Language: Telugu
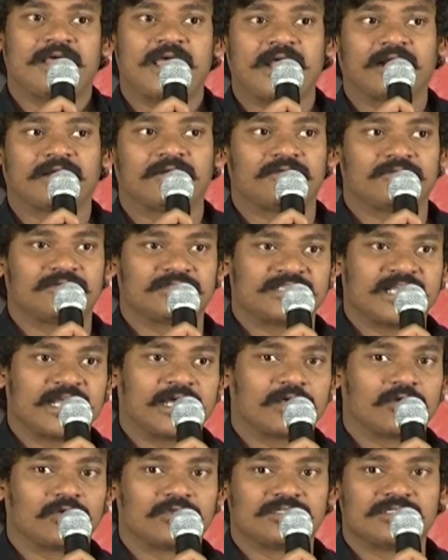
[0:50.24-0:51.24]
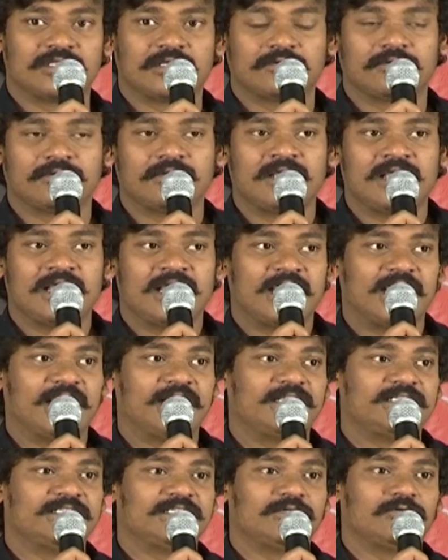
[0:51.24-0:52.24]
యాక్టర్ శంకర్ వచ్చారు
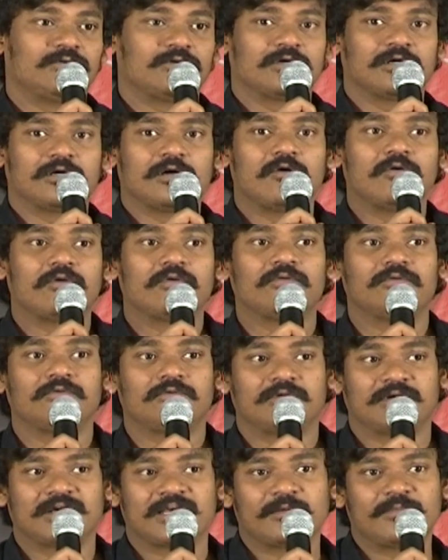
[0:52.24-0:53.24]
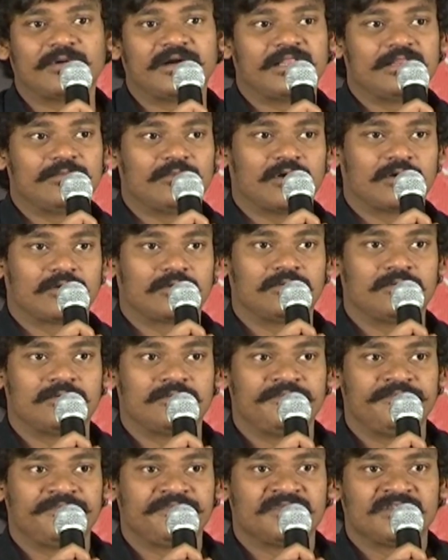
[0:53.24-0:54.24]
అనేసి ఒక గౌరవం కనబడింది మాకు
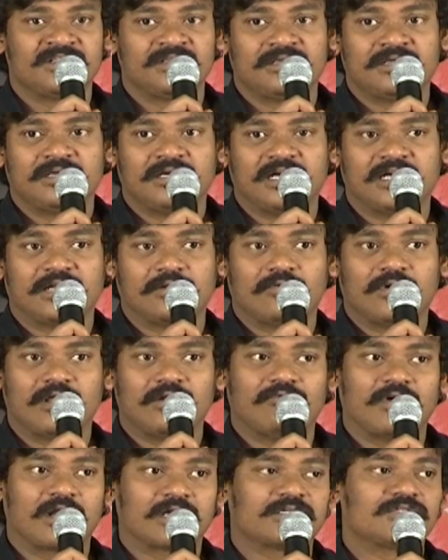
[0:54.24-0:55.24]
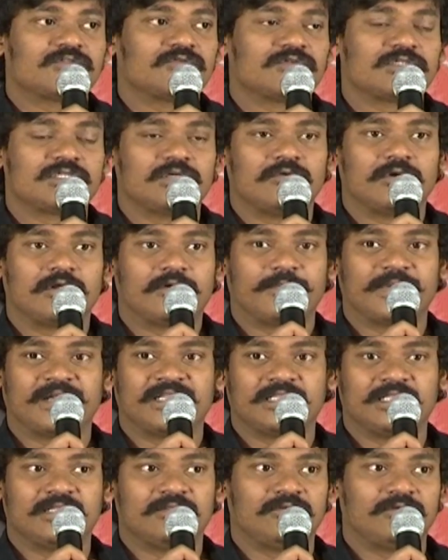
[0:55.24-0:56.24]
అంటే వాళ్ళు వర్క్ చూసేవారు
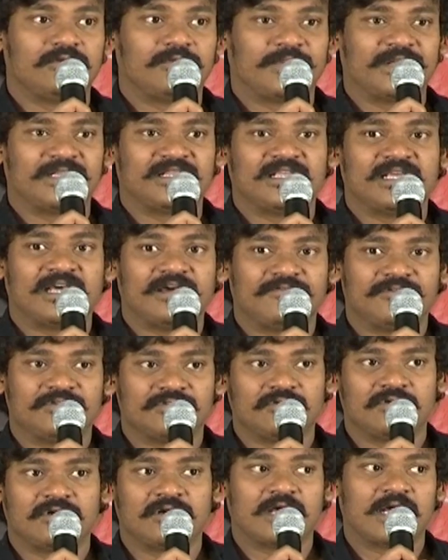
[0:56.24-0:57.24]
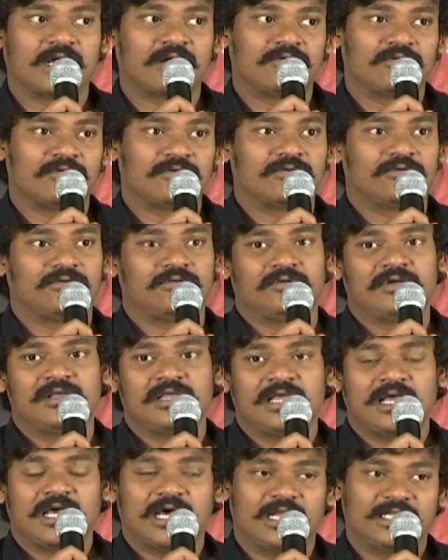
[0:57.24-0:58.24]
ప్రతిదిన్న ప్రతి ఆఫీసులోనూ అక్కడోటో
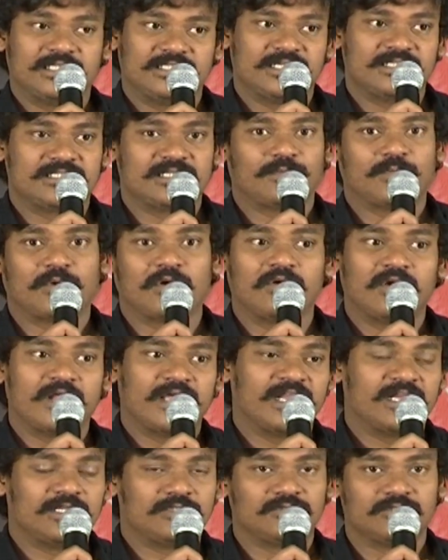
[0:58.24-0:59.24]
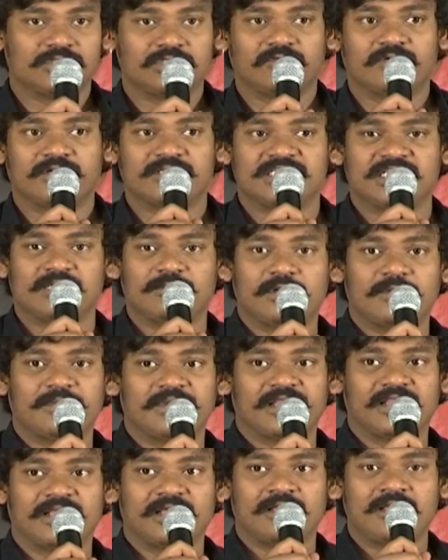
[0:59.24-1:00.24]
వాళ్ళు చేసే పనులు అవన్నీ చూసేవారు సినిమా
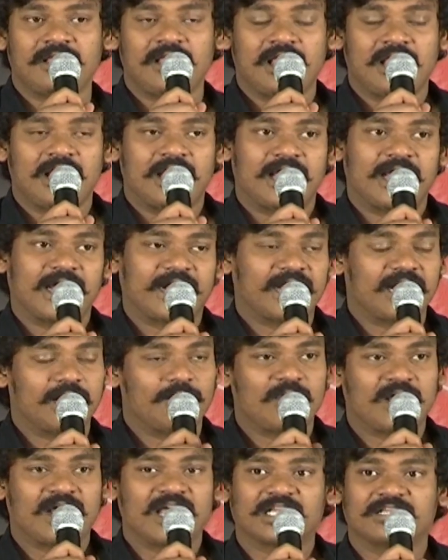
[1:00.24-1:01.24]
మీద అక్కడే మాకు